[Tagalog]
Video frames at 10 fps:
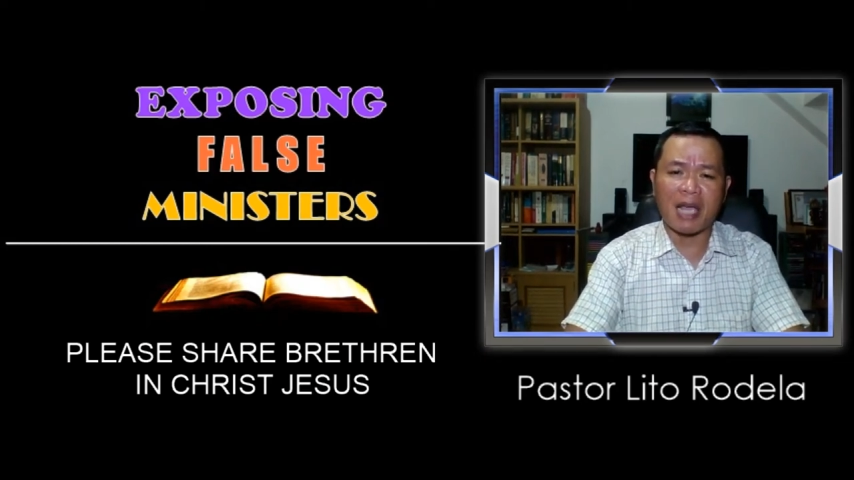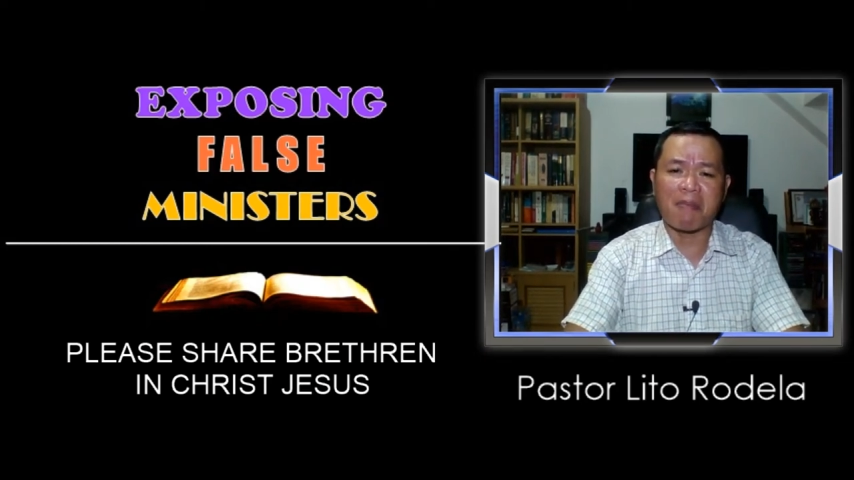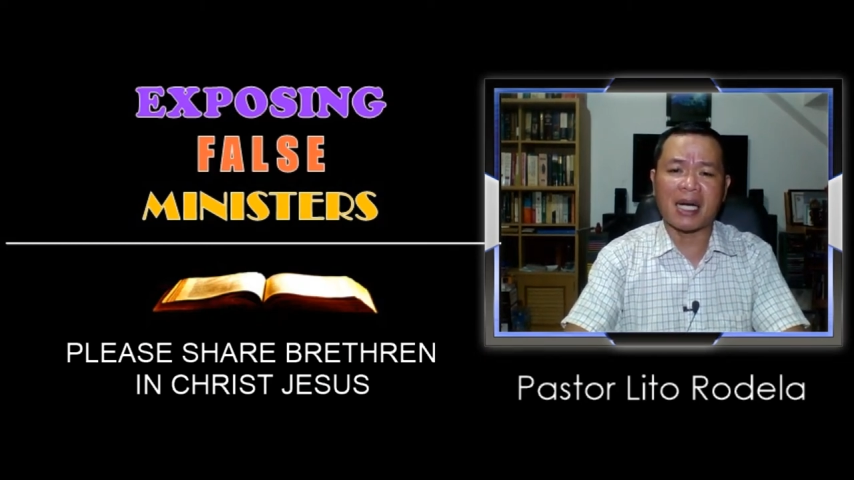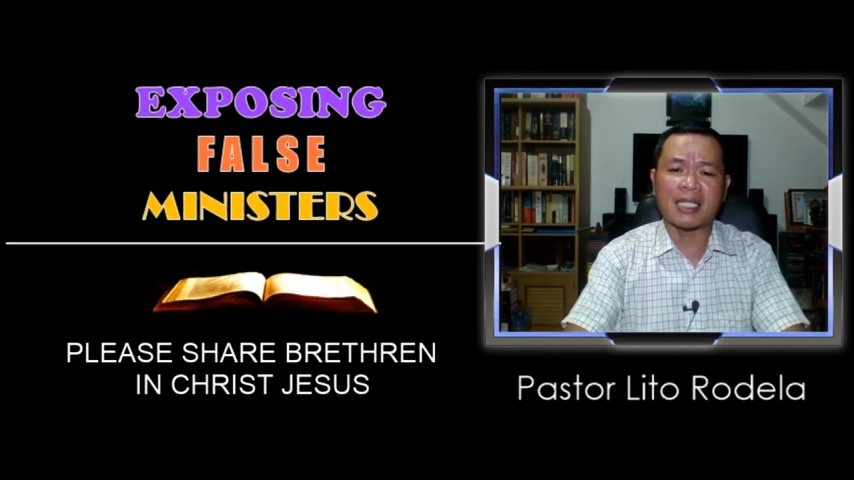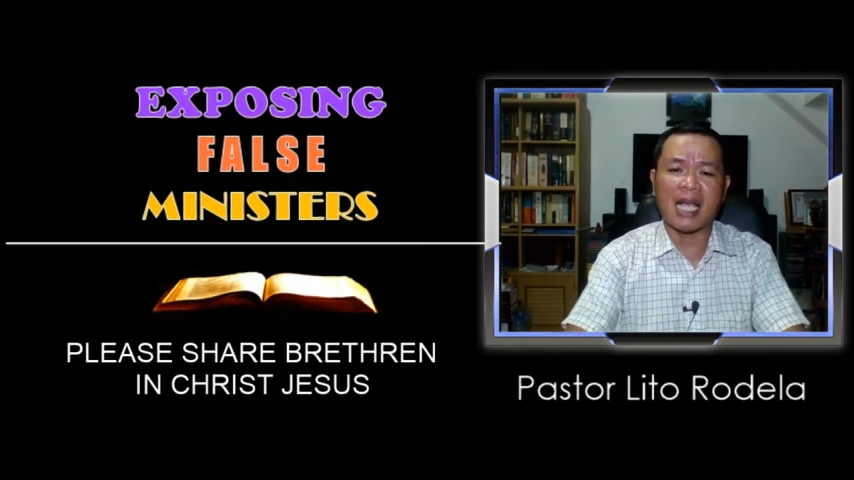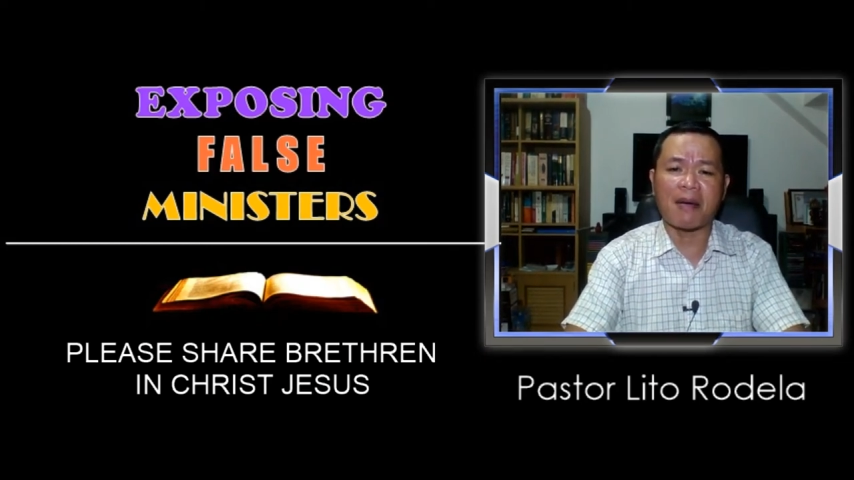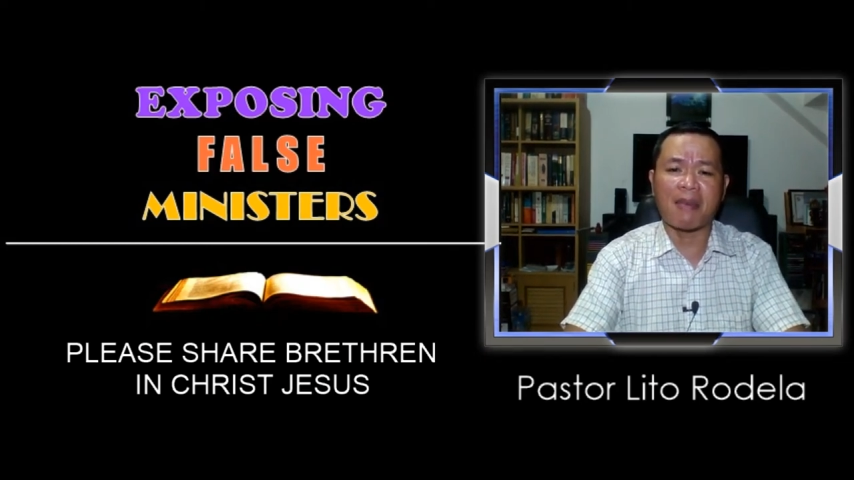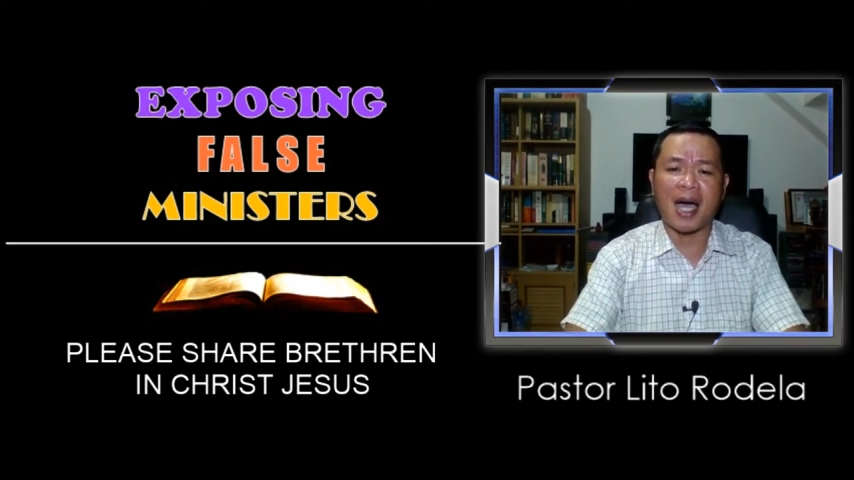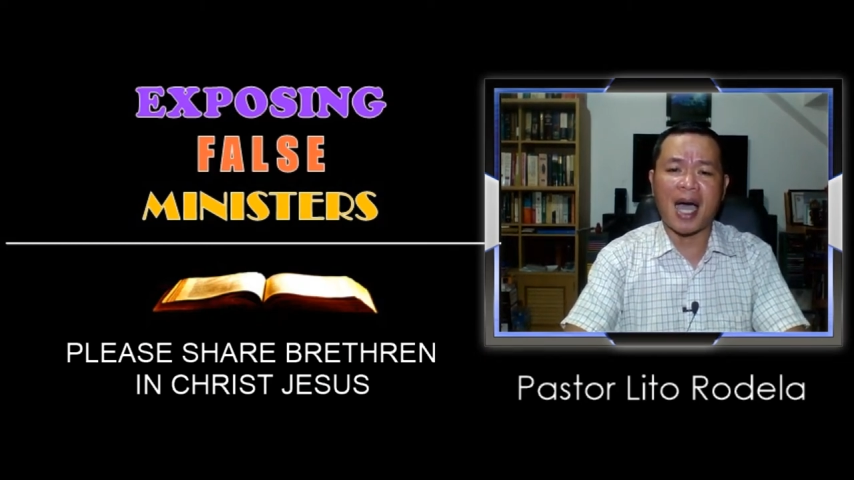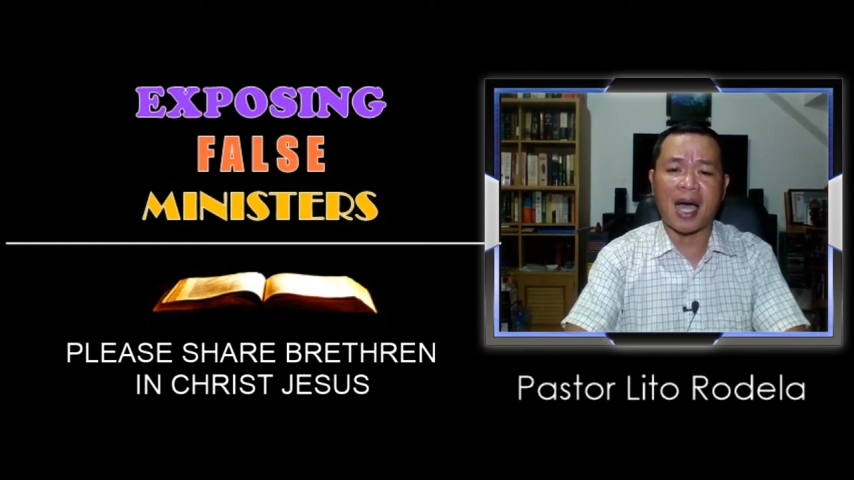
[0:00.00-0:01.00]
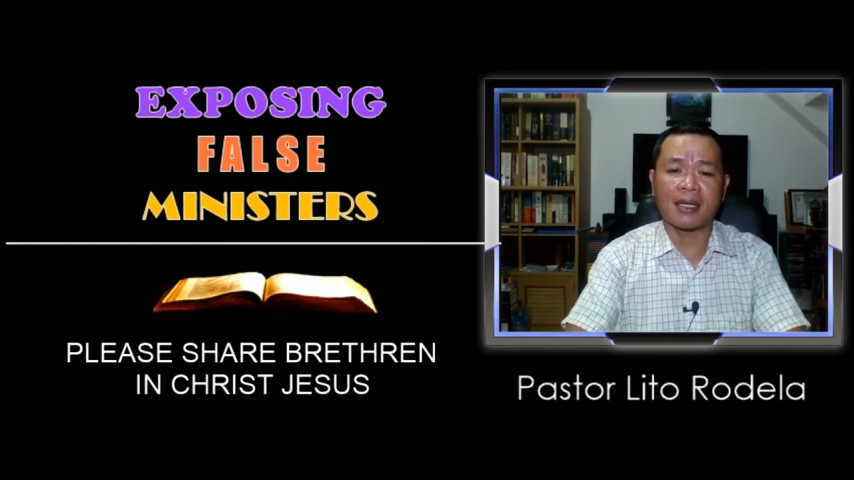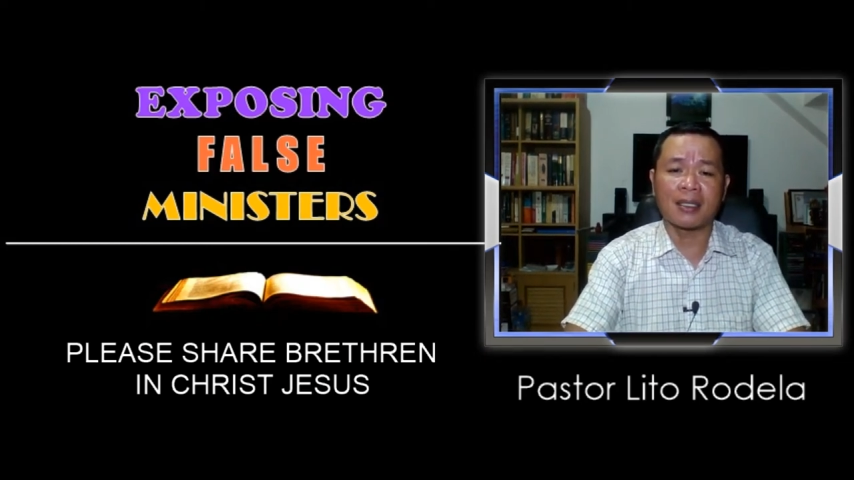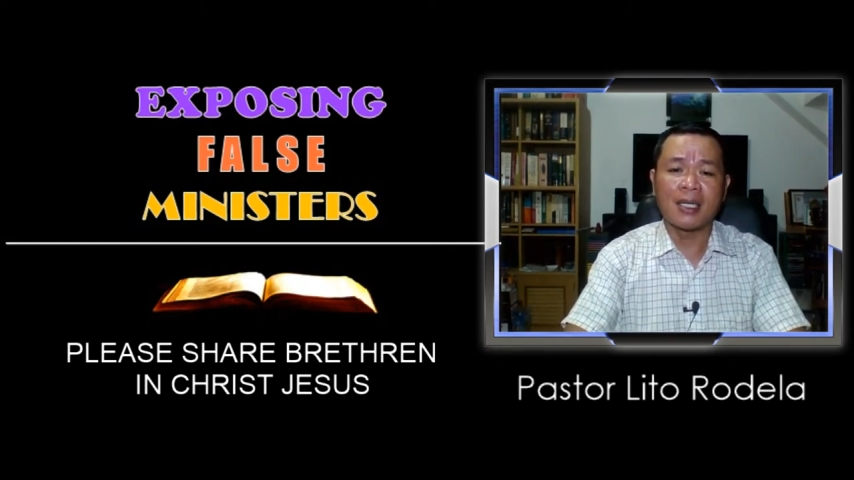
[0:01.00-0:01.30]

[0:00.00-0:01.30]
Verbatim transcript: ay magsama ang